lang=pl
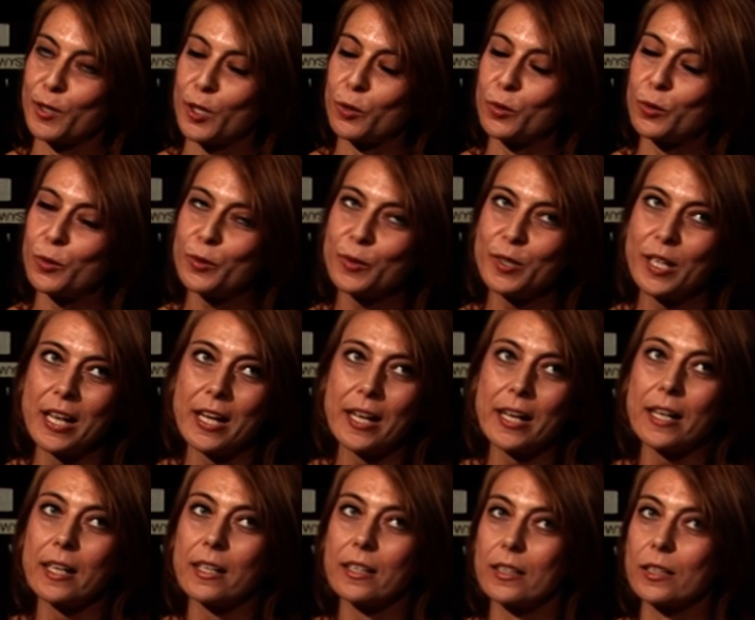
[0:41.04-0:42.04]
wieku,
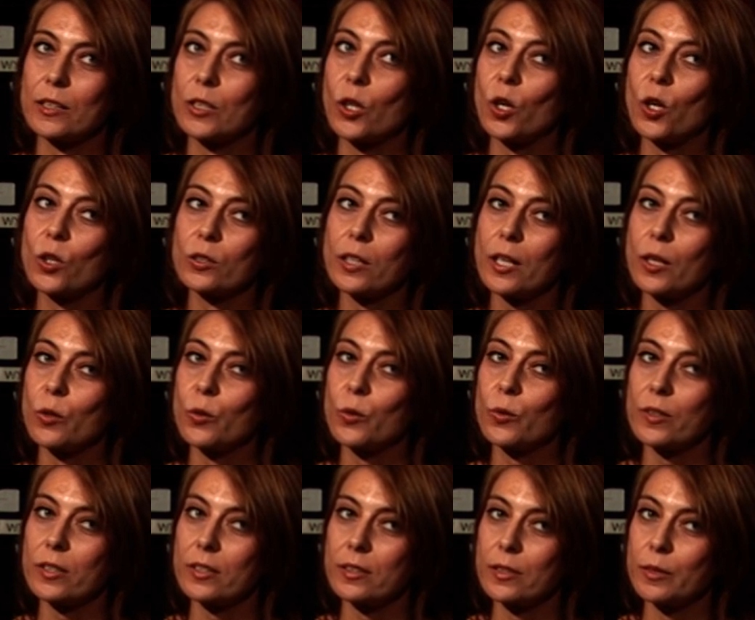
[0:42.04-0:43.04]
e,
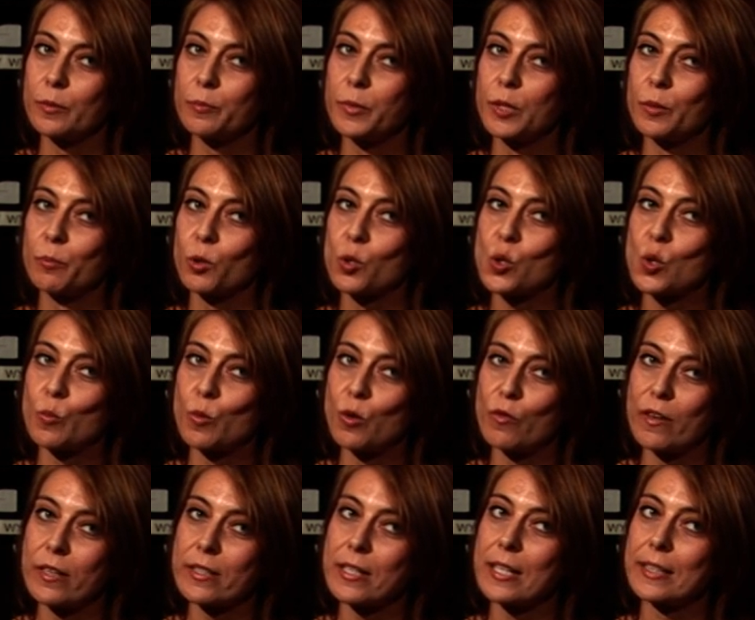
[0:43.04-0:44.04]
dokonał
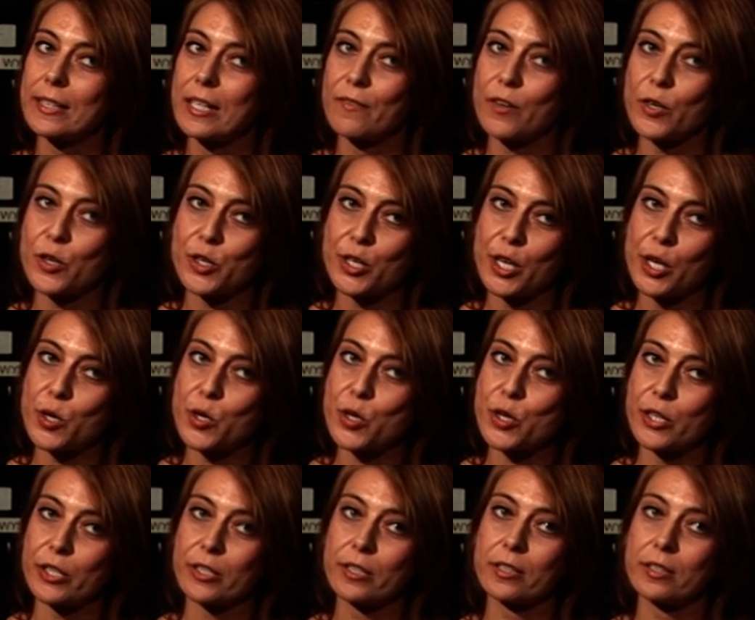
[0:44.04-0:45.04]
podsumowania
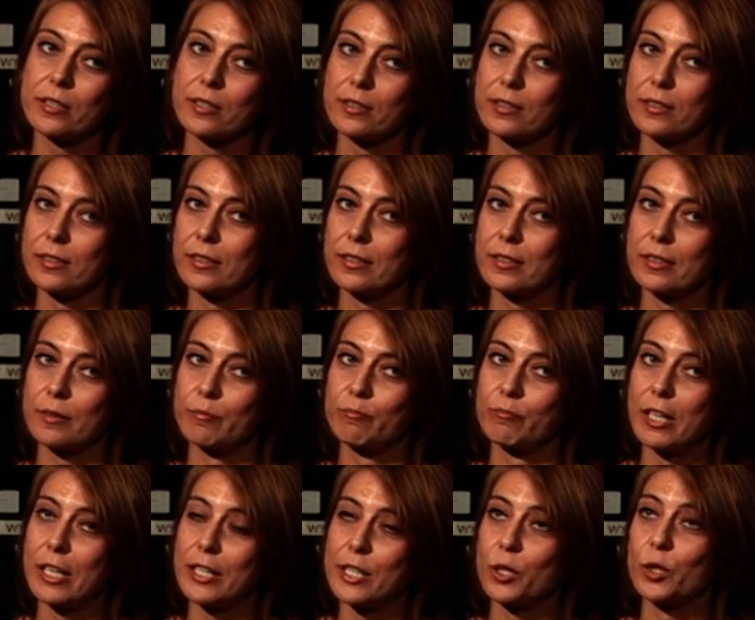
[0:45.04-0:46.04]
najważniejszych
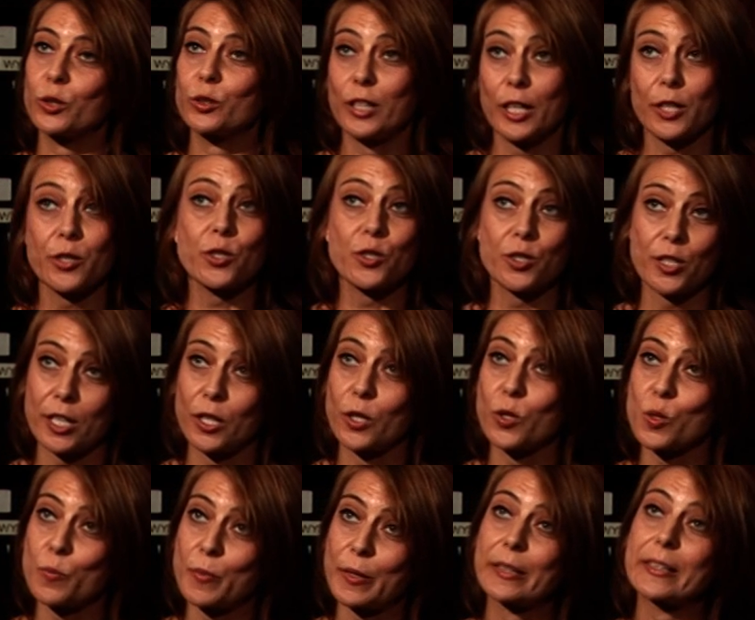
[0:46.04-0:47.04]
dla niego treści
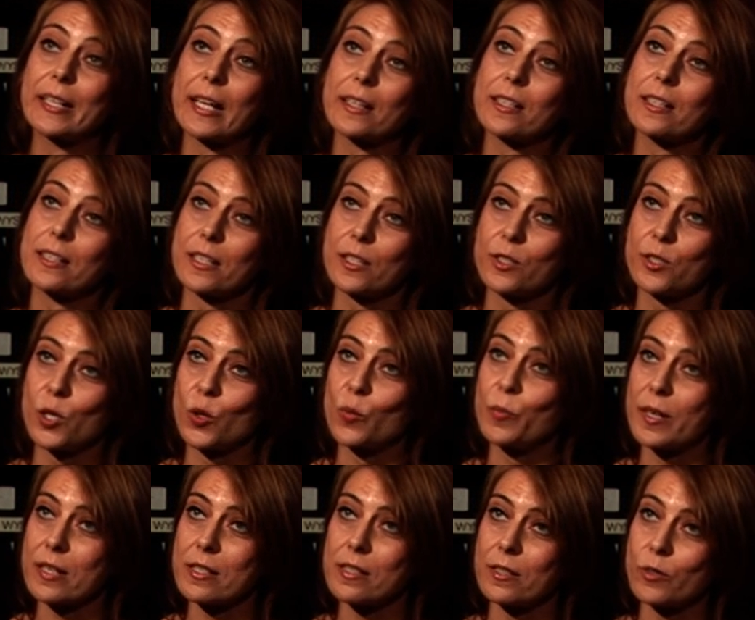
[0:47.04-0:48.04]
jego spektakli i dzieł
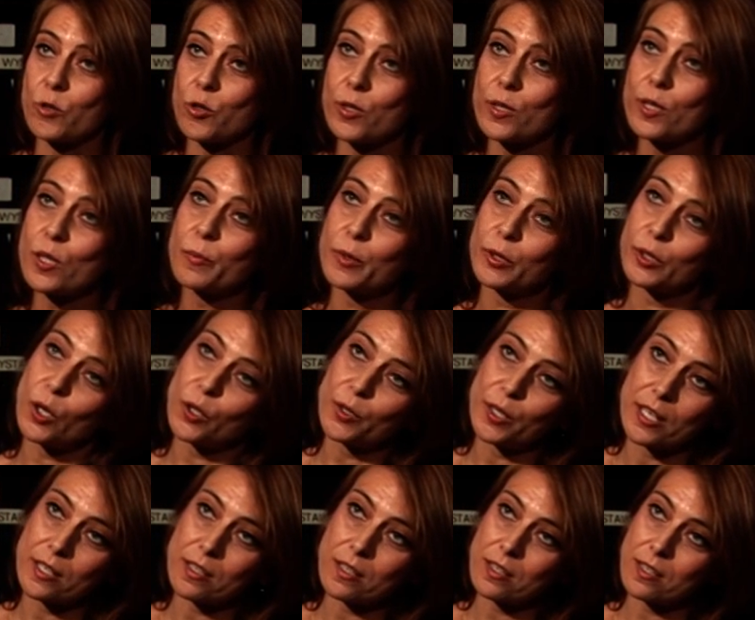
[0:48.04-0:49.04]
plastycznych pod
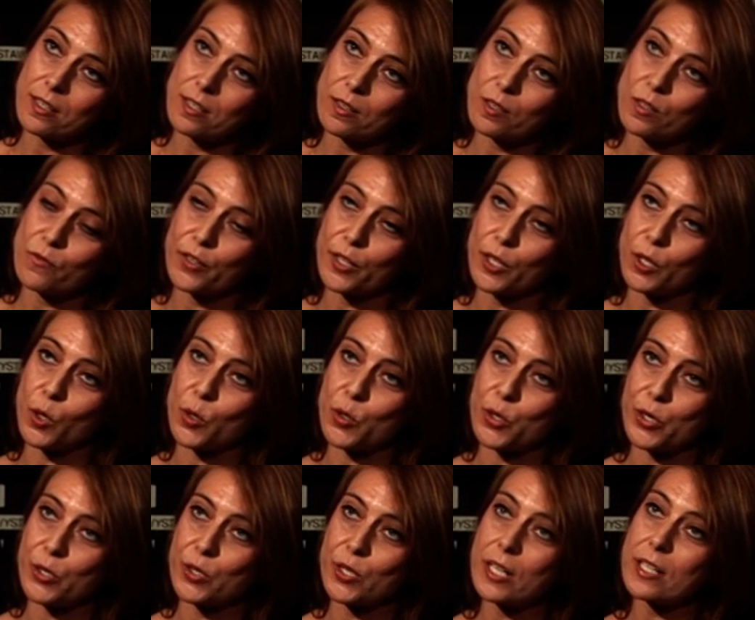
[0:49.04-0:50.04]
koniec swojego
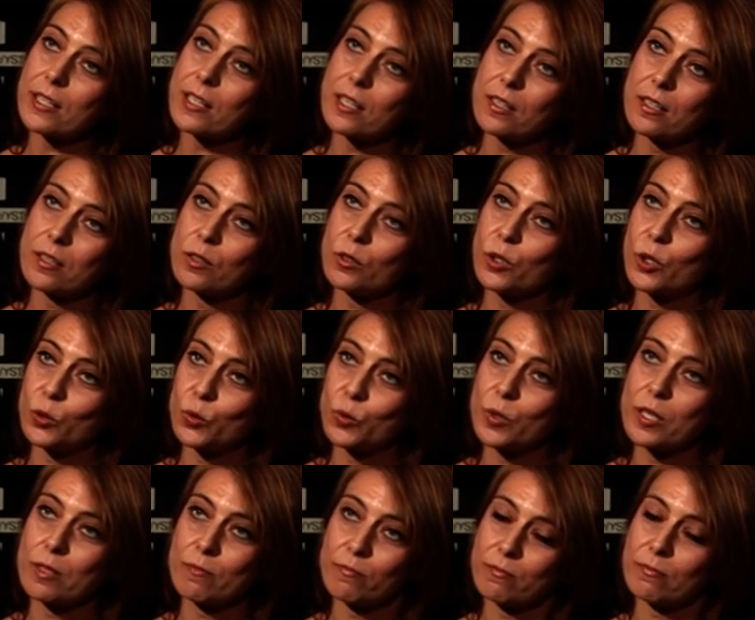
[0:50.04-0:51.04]
życia, kiedy
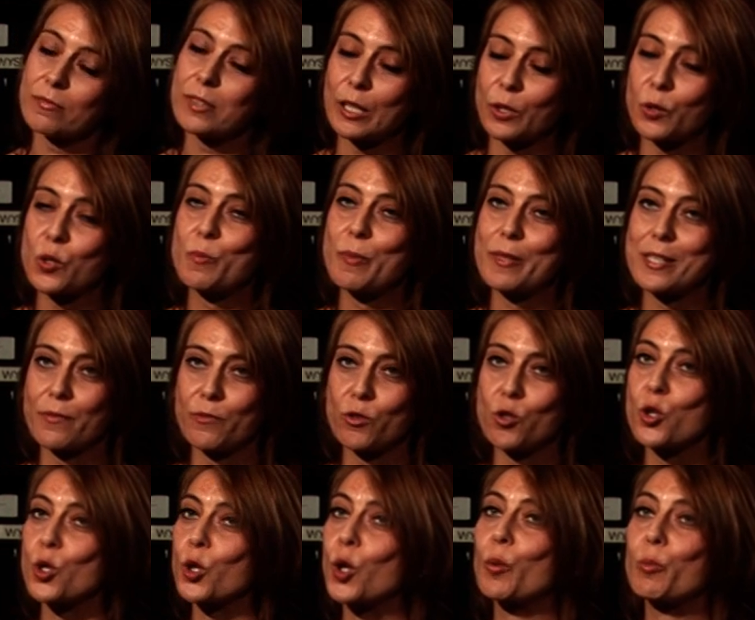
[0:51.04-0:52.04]
dokonuje takiego
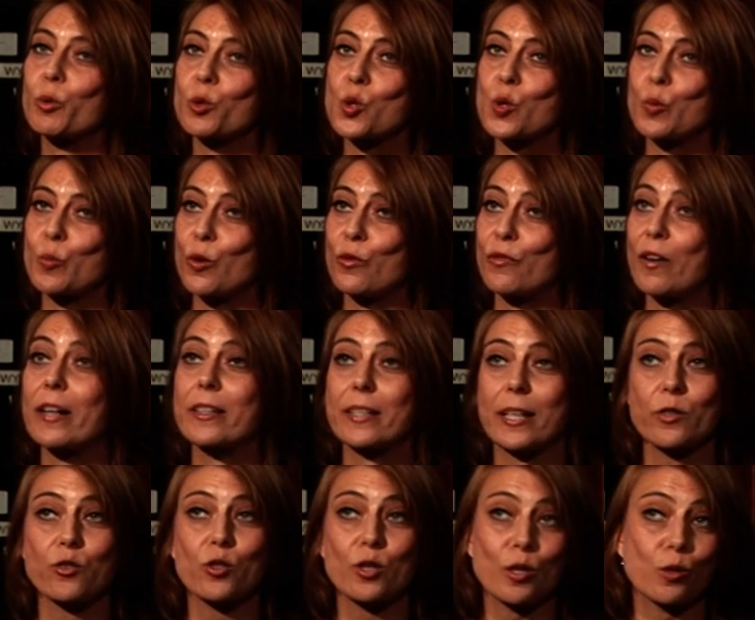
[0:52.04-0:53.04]
specyficznego
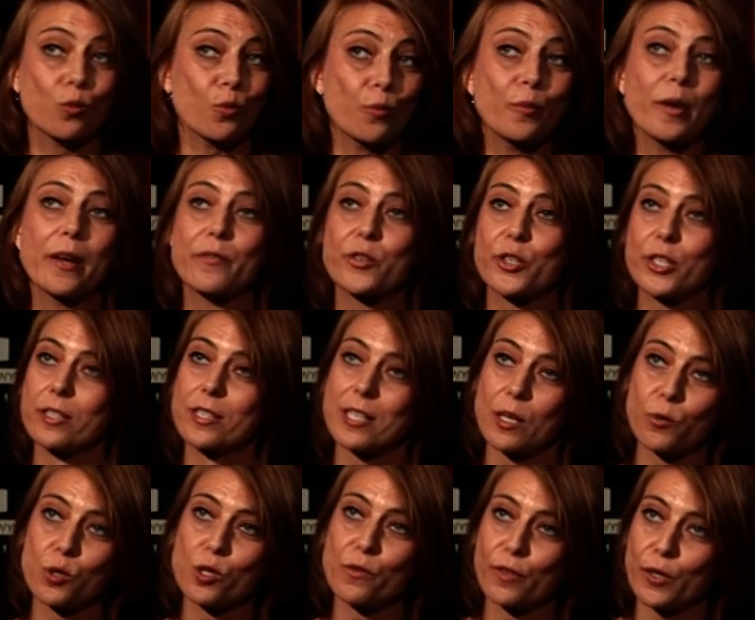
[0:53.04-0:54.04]
podsumowania czy rezumę
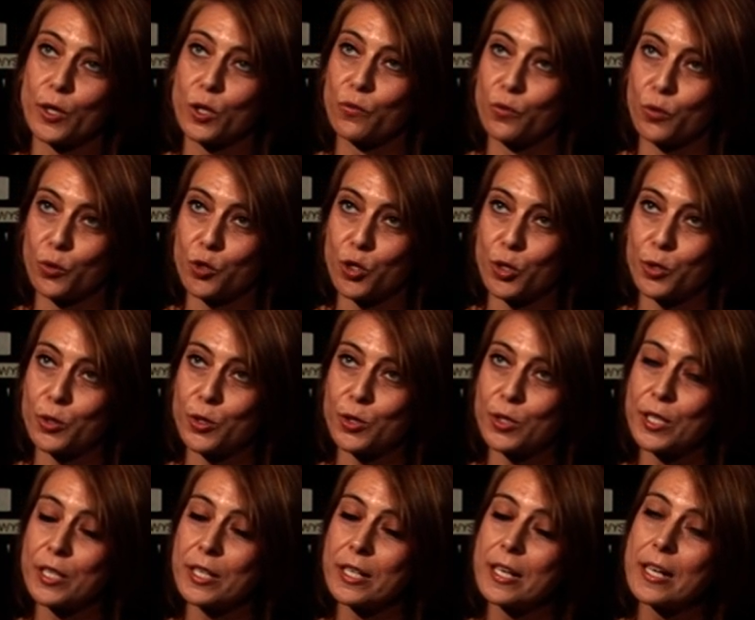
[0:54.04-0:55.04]
całej swojej
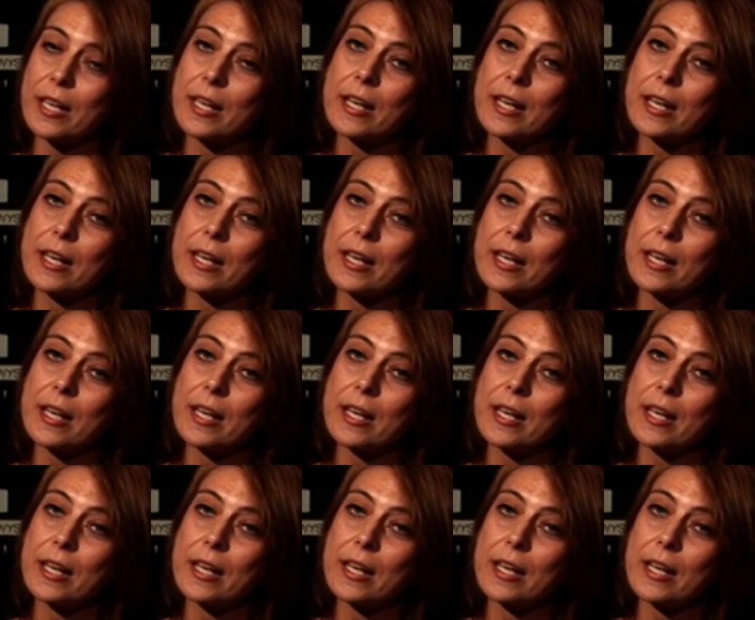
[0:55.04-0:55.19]
twórczości.